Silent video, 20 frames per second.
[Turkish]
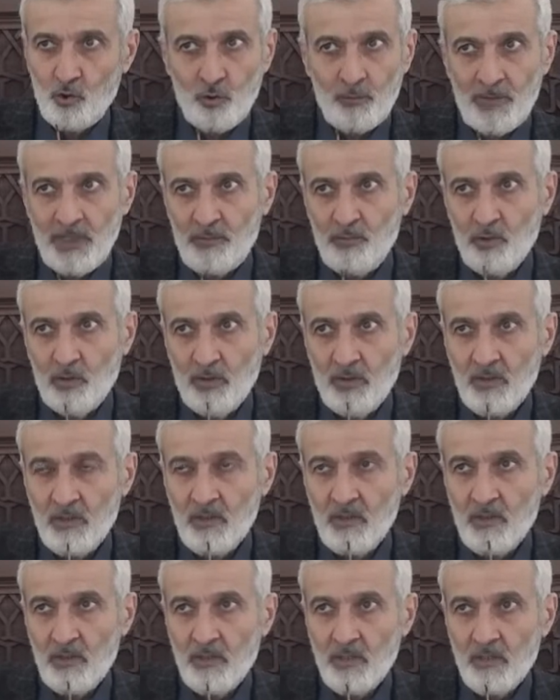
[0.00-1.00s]
Cümle bu.
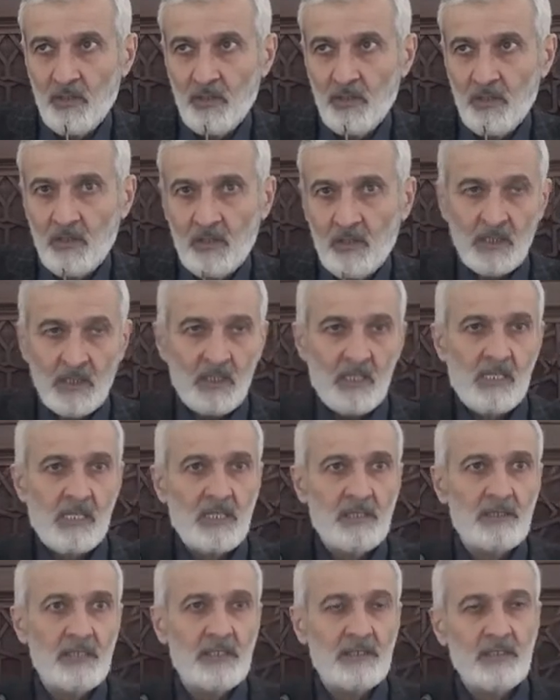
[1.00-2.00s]

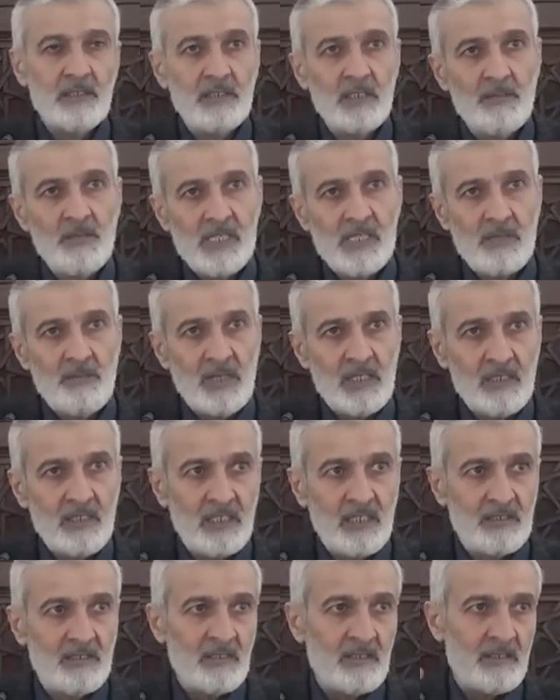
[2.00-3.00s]
İnsanlar dediğimiz zaman
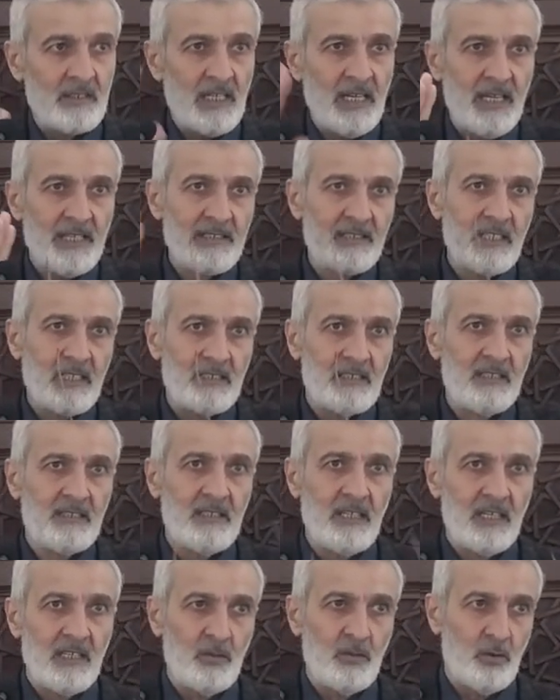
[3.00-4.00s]
kadın da erkek de
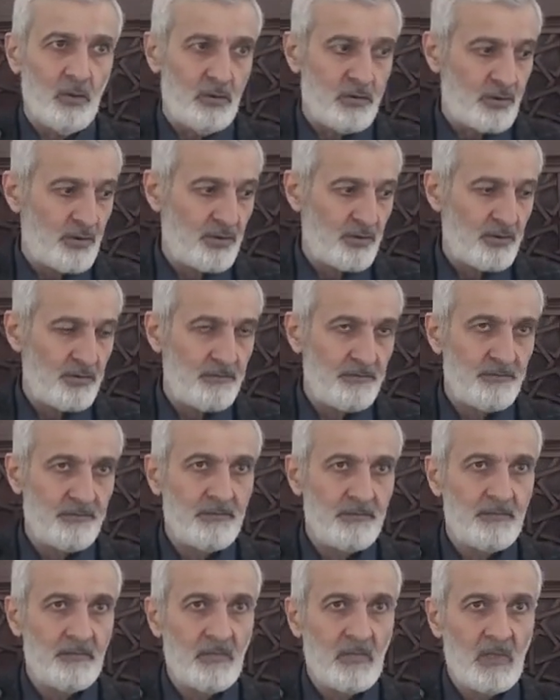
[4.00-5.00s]
dahil olur.
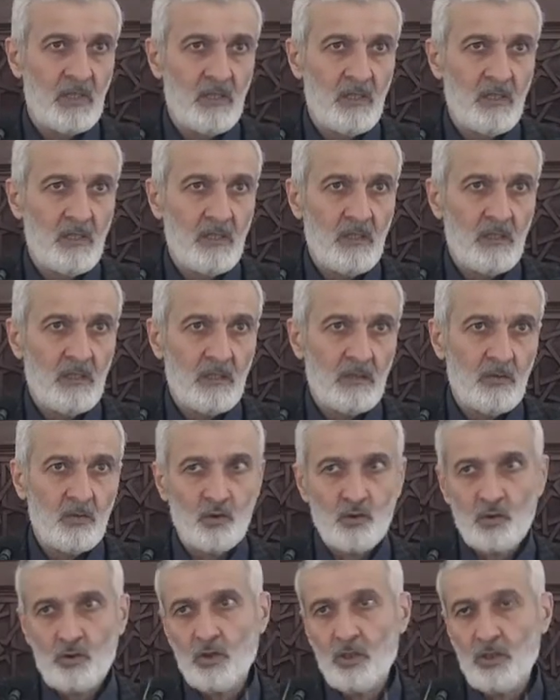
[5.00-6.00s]

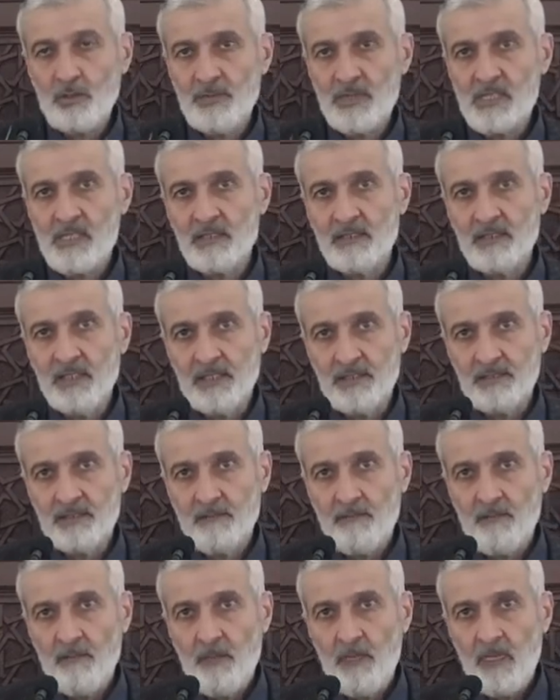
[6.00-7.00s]
Küçük görmesin
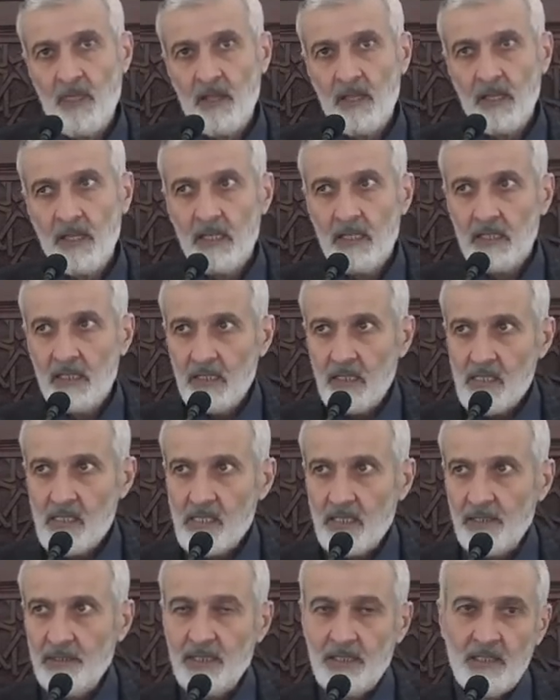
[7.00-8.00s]
derdi.
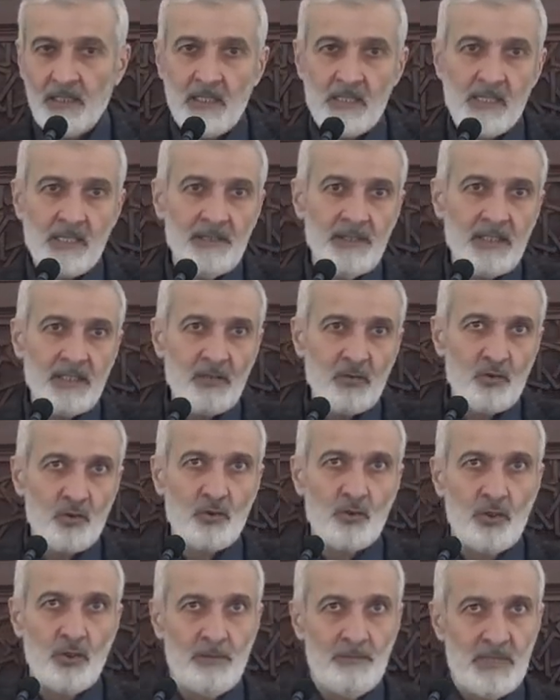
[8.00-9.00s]
İnsanlar insanları
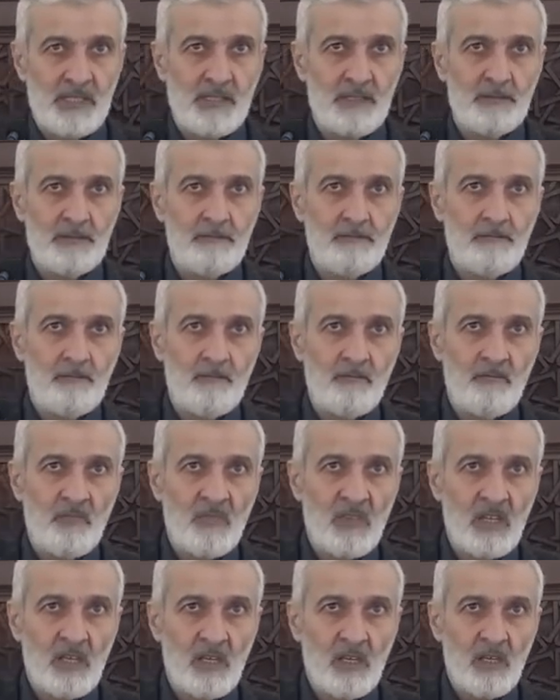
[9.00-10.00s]
küçük görmesin.
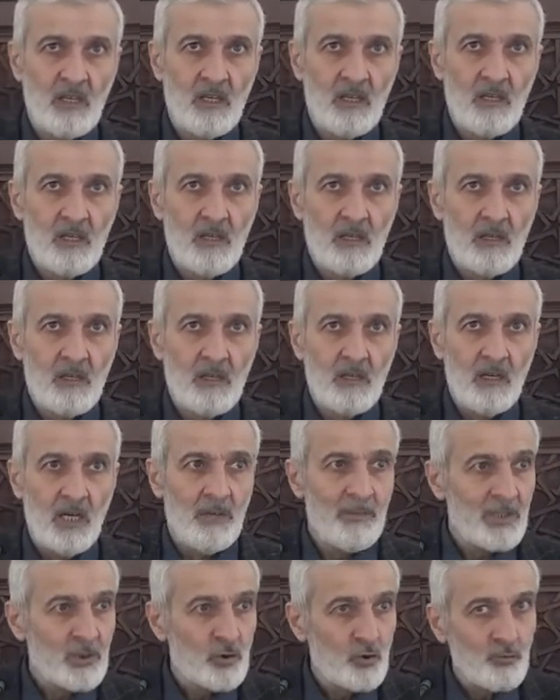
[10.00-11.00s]

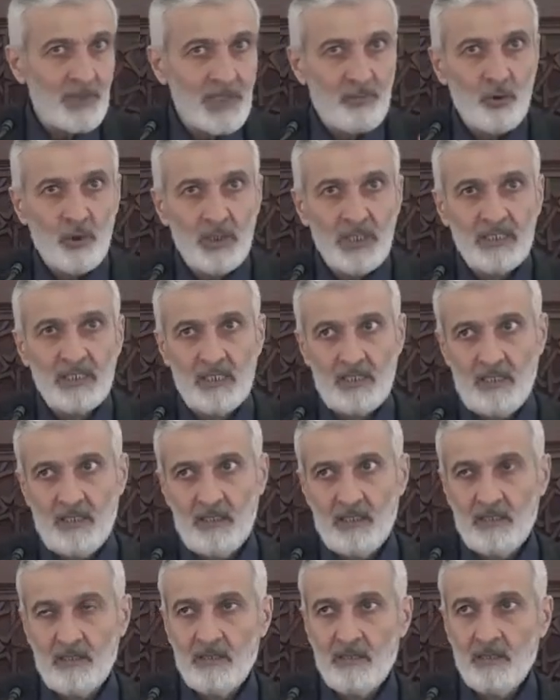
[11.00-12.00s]
Ama cümle böyle değil.
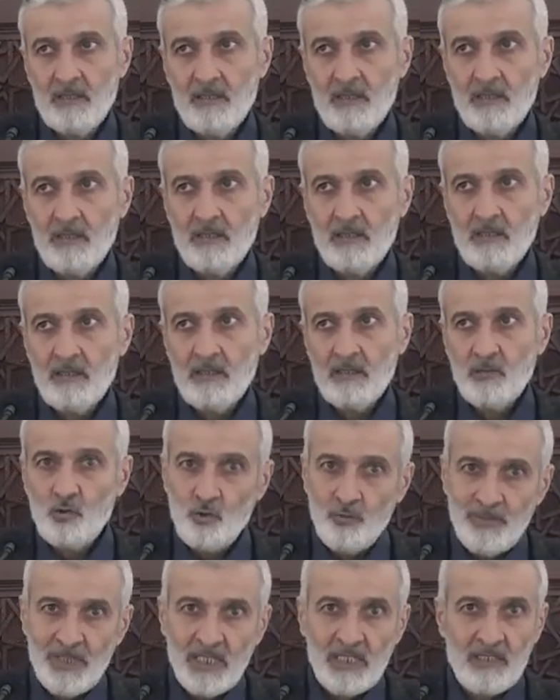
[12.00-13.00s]

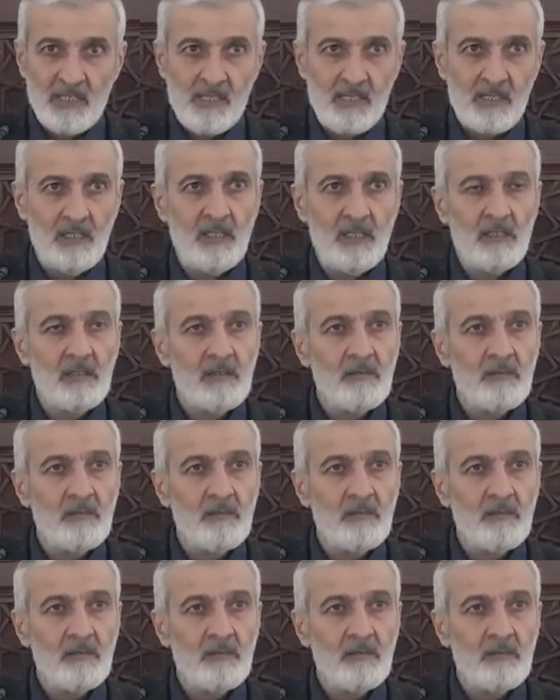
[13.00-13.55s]
Cümle nasıl?